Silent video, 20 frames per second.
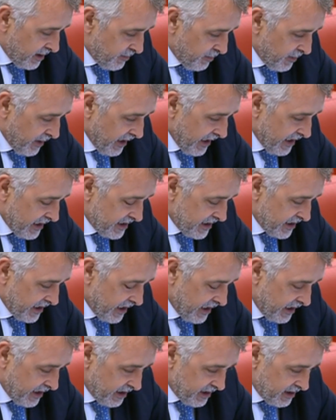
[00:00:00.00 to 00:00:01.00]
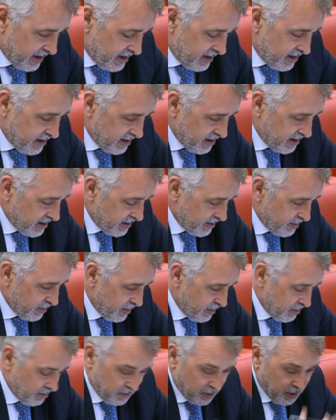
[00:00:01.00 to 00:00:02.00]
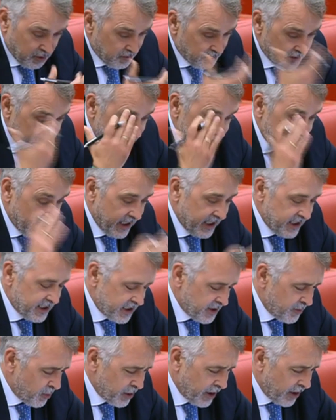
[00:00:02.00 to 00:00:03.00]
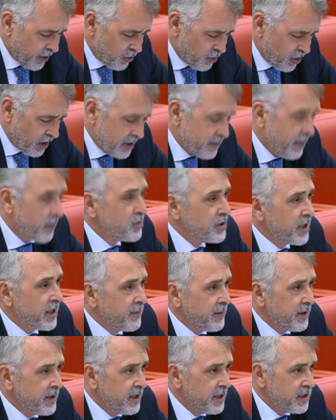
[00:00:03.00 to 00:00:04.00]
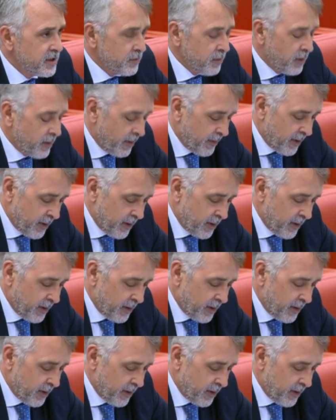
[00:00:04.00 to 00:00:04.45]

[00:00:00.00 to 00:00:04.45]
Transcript: me las han bueno, ya están hechas y por lo tanto no las vamos a repetir, eso me va a